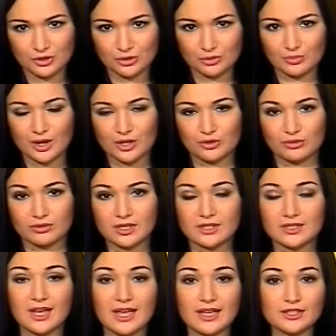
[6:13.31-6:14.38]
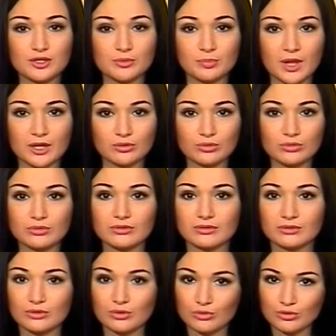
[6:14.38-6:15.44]
чтобы ощутить теплоту
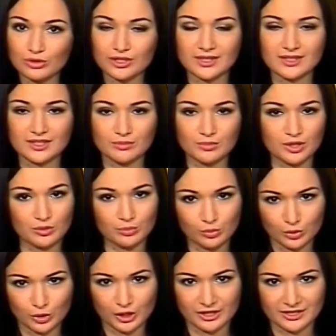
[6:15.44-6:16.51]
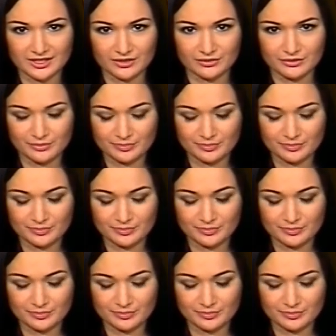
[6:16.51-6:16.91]
дружной семьи пушкинцев.